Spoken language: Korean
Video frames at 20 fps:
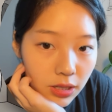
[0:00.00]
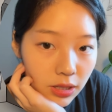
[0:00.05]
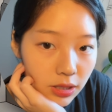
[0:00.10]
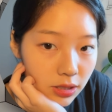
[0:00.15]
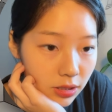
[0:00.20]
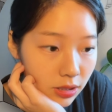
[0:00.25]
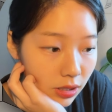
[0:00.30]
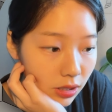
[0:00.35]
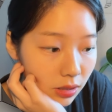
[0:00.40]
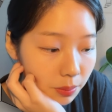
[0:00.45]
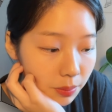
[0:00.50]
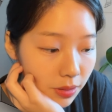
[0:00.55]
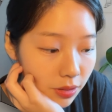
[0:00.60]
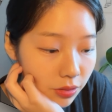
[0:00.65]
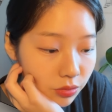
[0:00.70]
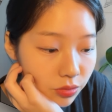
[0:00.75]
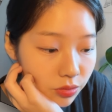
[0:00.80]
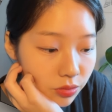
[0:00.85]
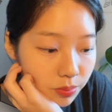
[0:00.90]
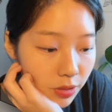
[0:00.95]
그 다음에
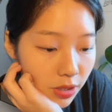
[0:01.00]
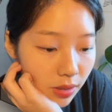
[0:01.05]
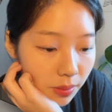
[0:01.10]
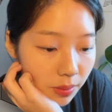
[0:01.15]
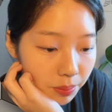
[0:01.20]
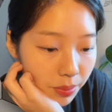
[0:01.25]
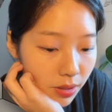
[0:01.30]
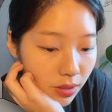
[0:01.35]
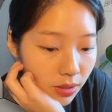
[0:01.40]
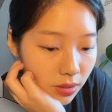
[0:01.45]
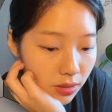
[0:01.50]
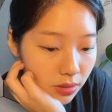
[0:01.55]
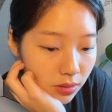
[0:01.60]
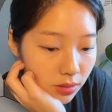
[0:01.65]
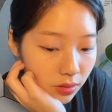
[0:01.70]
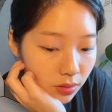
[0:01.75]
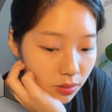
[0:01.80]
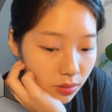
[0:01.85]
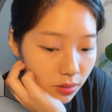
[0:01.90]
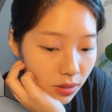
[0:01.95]
눈
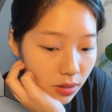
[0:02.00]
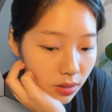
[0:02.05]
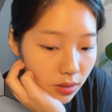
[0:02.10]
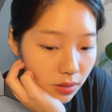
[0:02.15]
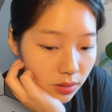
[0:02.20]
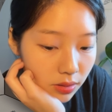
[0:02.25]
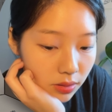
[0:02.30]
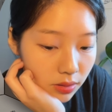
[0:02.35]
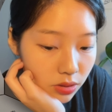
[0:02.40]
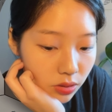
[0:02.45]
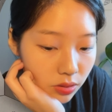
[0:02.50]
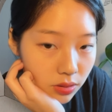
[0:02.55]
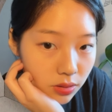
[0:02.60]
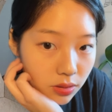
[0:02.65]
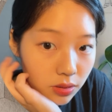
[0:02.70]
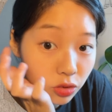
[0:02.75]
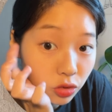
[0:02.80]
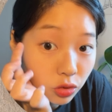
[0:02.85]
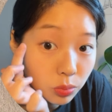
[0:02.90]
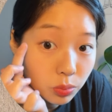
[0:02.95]
깜빡이는 거랑,
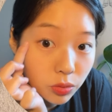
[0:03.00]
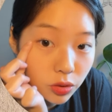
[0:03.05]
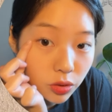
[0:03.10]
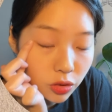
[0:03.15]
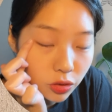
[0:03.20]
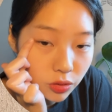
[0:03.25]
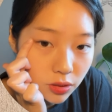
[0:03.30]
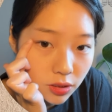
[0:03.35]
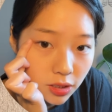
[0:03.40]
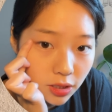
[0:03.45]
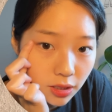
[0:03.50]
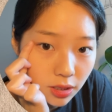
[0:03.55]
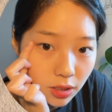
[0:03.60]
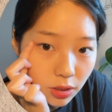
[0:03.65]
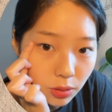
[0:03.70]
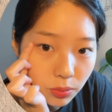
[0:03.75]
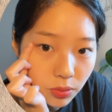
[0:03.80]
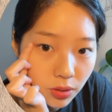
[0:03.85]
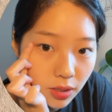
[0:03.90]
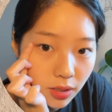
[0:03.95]
저는 눈물도 흘리기
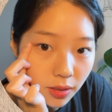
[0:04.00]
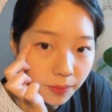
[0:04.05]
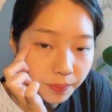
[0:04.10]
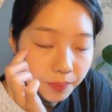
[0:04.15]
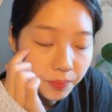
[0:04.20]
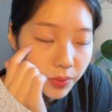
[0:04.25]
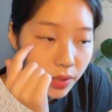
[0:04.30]
때문에